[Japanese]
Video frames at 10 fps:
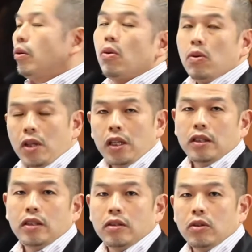公的
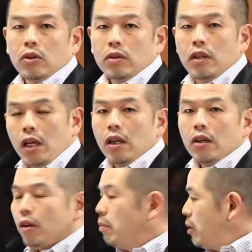秩序ね
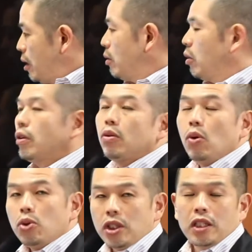ピシッと
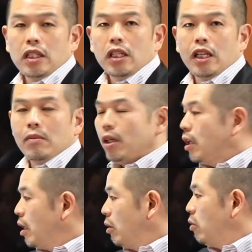統制しなければい
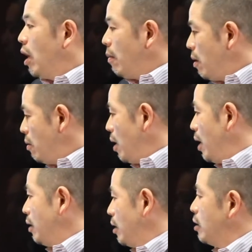けないというラベルを
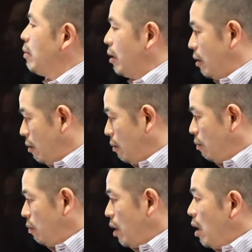貼ってしまって
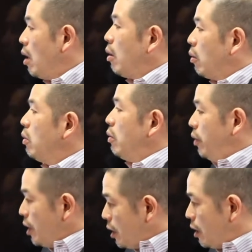るこの
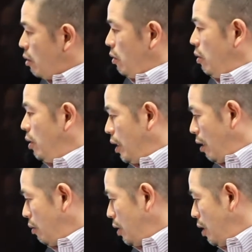1と2を比
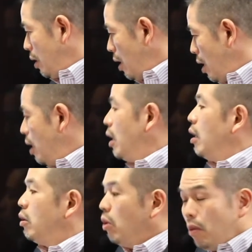較しながら
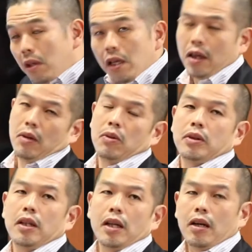どんな可能
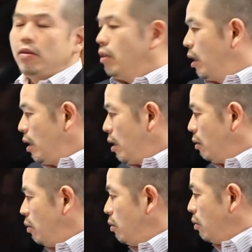性があるのかな
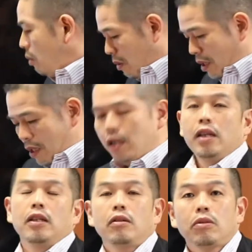ということを考
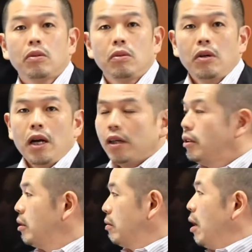えていくというのが
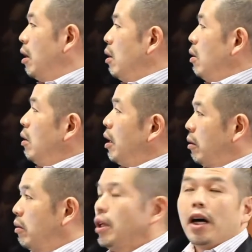実は、えっ
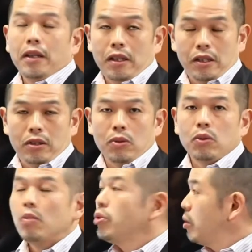と、批判的思考
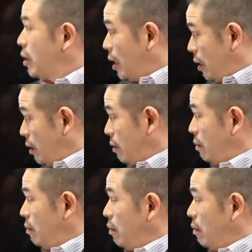の面白さなんです。